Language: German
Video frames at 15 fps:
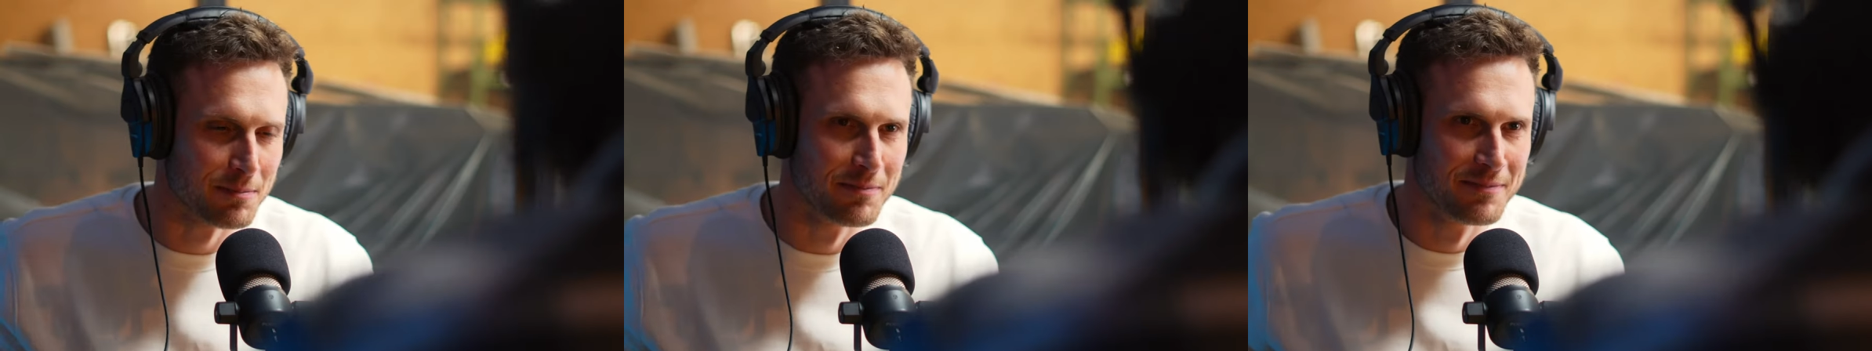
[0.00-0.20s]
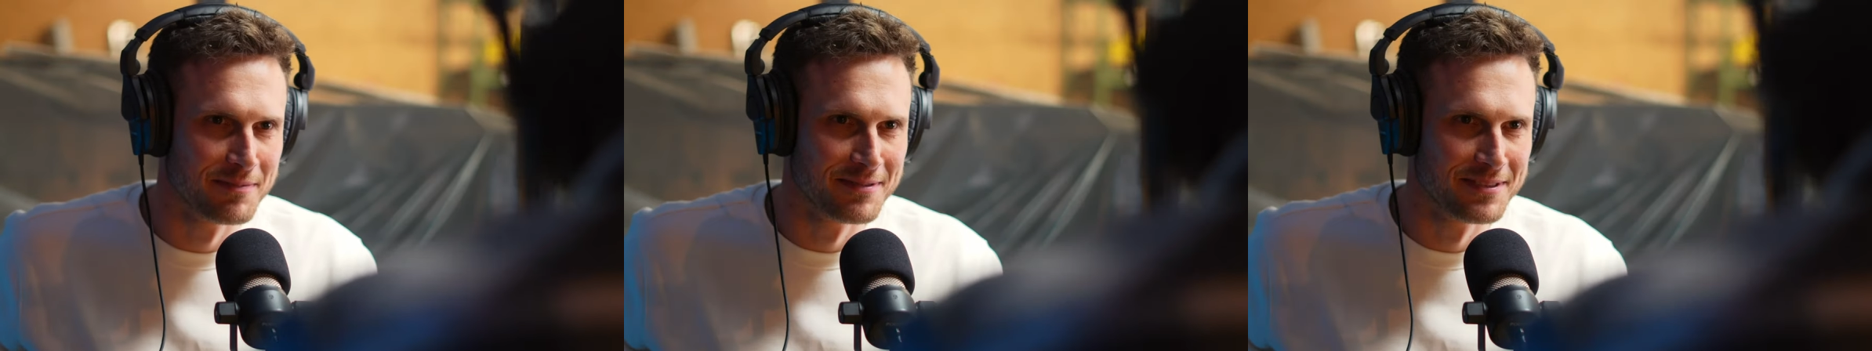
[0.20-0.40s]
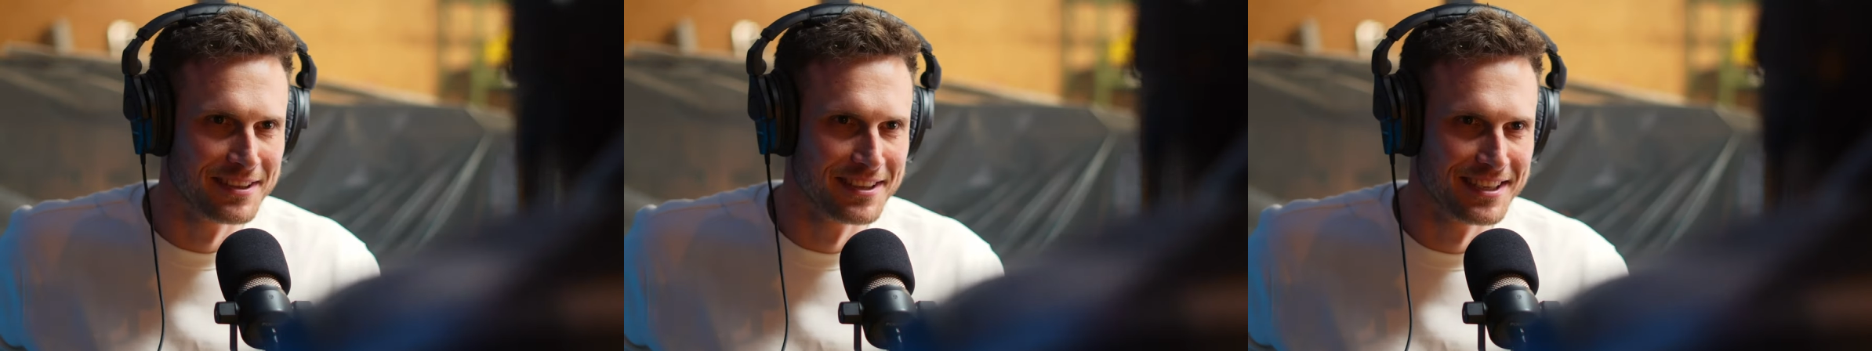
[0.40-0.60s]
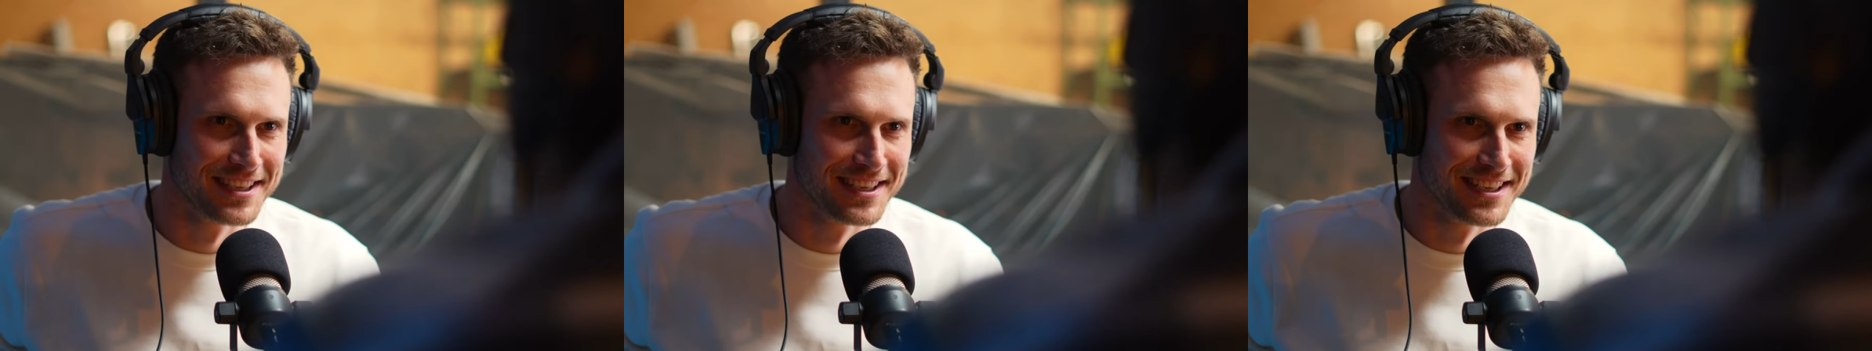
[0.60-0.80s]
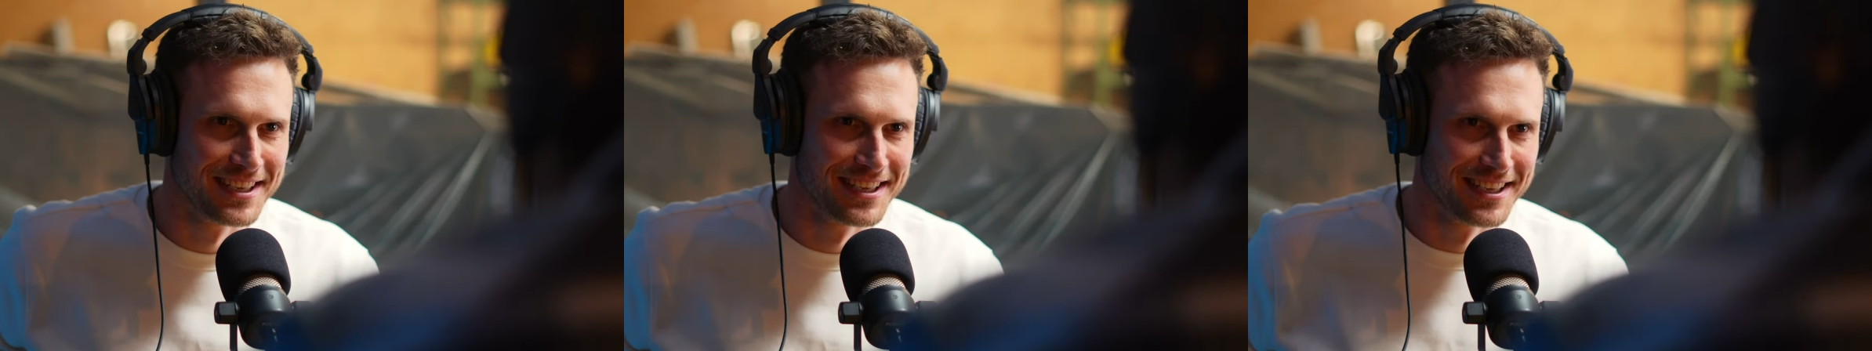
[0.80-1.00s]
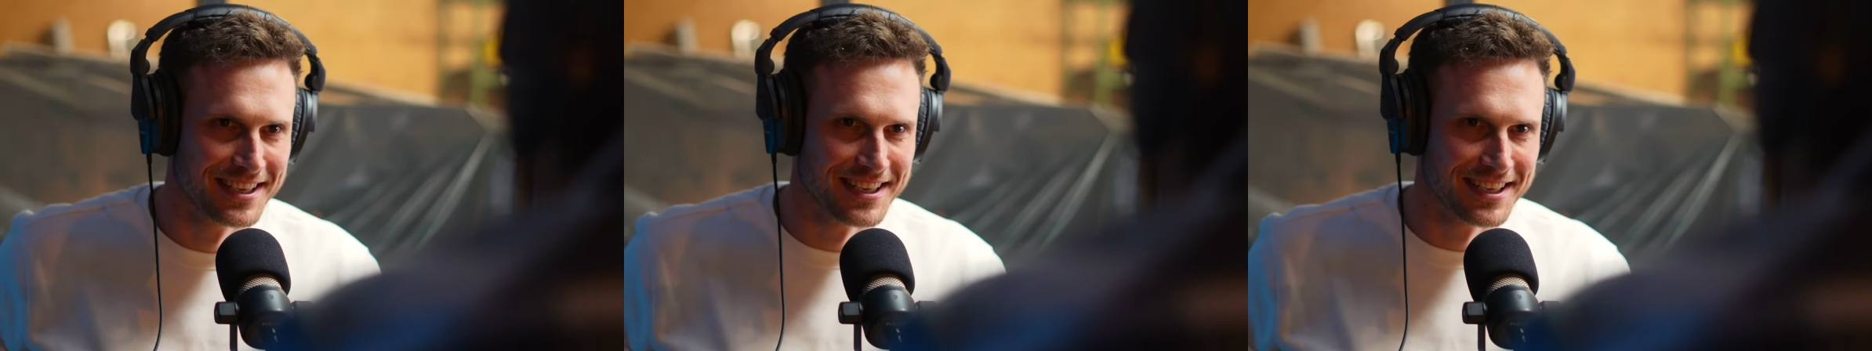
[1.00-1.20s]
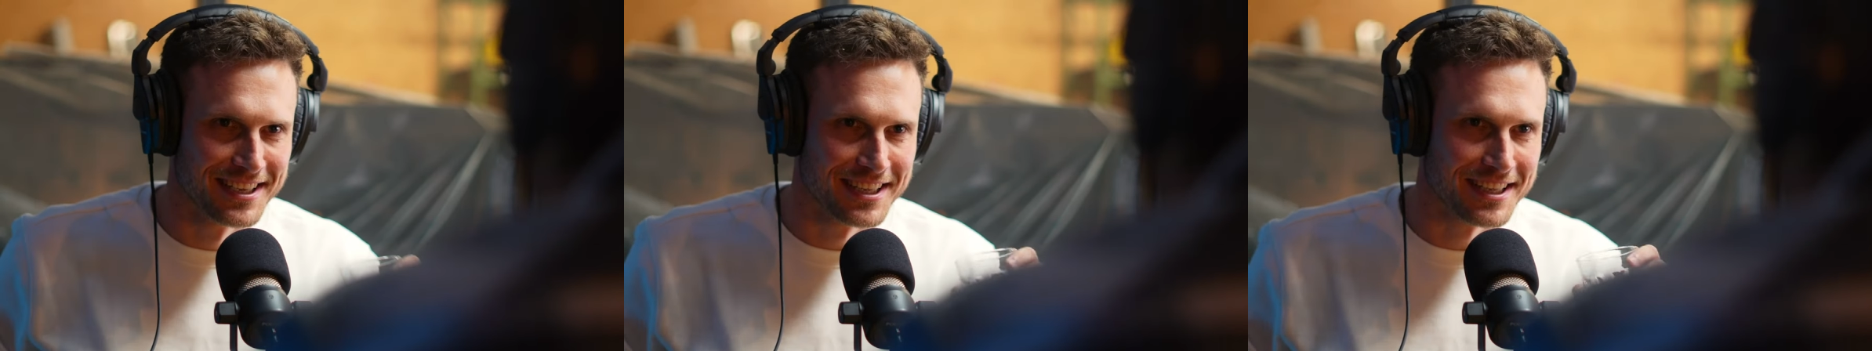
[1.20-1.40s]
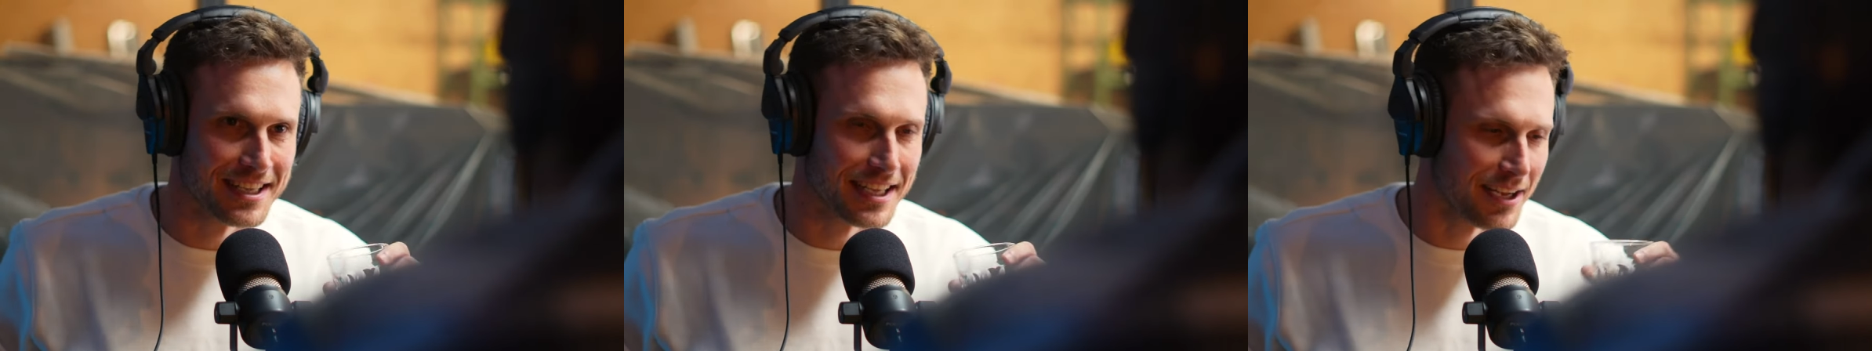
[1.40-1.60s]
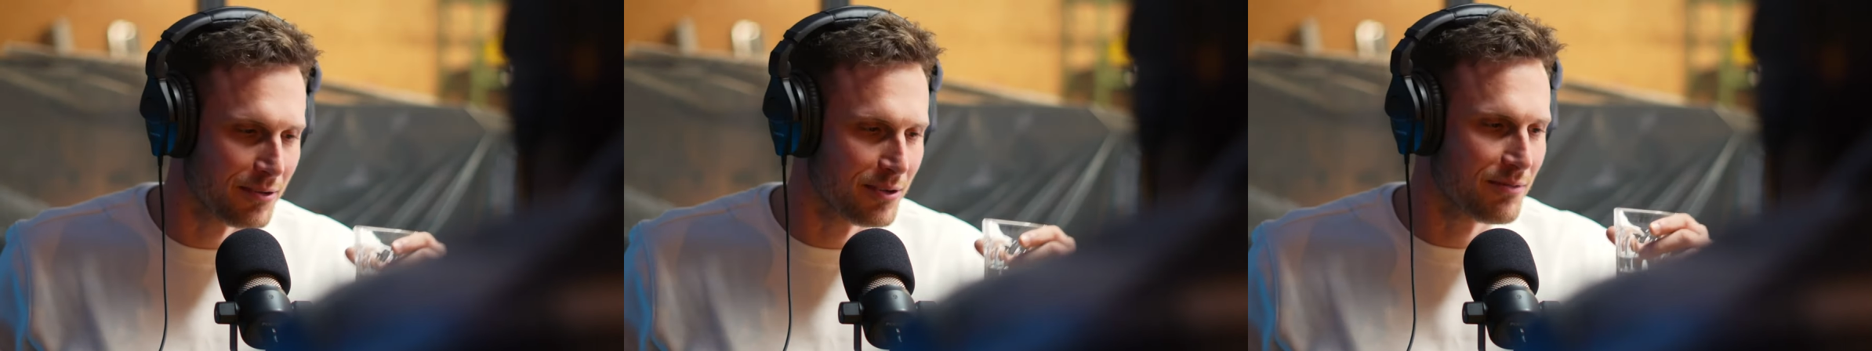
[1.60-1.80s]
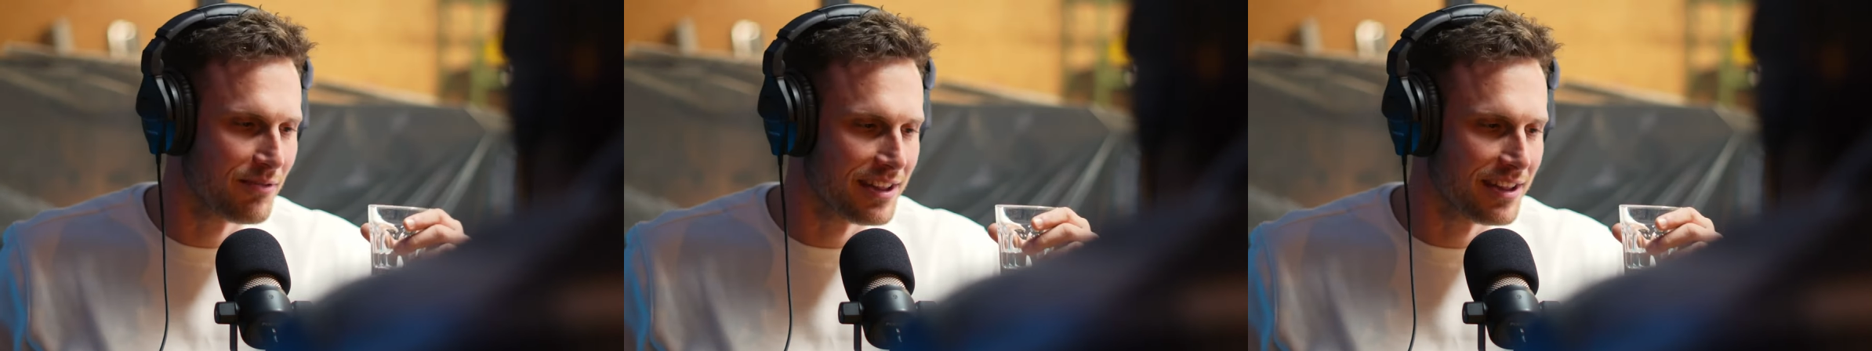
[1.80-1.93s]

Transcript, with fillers: ich, machst du jetzt aber nur, weil wir hier gerade Podcast ja, und machen.